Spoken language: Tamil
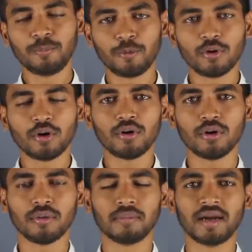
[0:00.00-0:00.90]

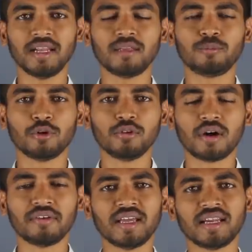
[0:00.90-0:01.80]
இப்போது மனிதன்
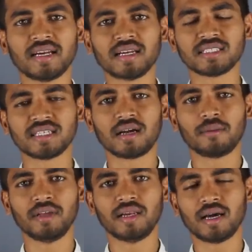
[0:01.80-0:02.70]
பொதுவாகவே என்ன
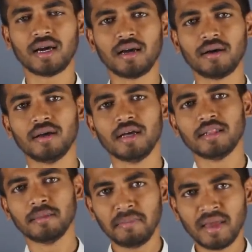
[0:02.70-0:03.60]
நினச்சிக்கிறான் அப்படின்னா
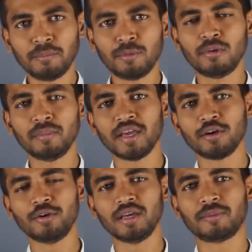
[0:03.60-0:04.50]
இந்த மேம்புல்
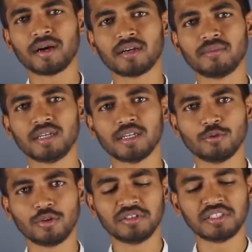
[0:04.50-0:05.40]
மேயக்கூடிய பழக்கம்
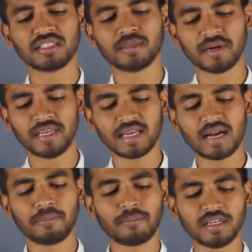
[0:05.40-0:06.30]
இருக்குது ஒரு விஷயத்த
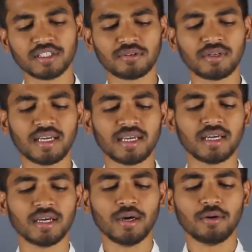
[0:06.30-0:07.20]
படிக்கிறான் படித்தவொடனே
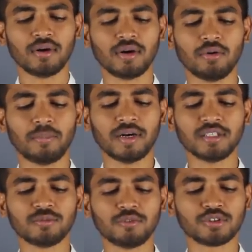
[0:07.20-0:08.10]

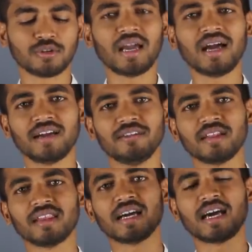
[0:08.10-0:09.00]
படித்து முடித்தோடனே ஆ
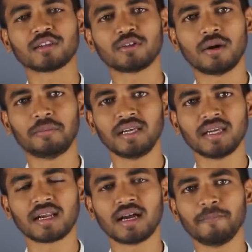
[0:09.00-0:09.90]
இவ்வளோதாங்க அர்த்தம்
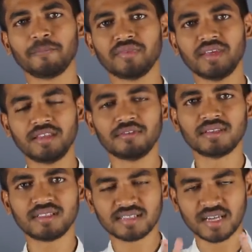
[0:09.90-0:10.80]
அப்படிங்கிறான் இது
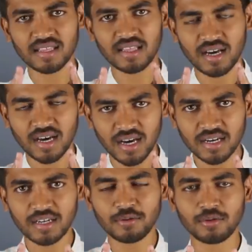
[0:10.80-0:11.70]
வந்து
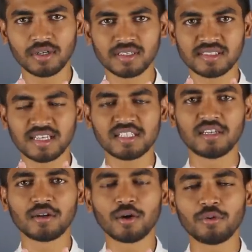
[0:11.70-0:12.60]
சாதாரண ஒரு
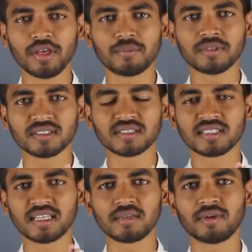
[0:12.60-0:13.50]
ஸ்டேஜில் இருக்கக்கூடிய
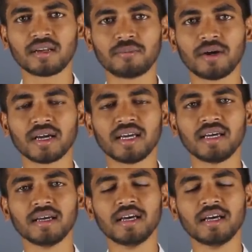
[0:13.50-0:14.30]
பர்சன் தான் இந்த மாதிரி இருப்பாங்க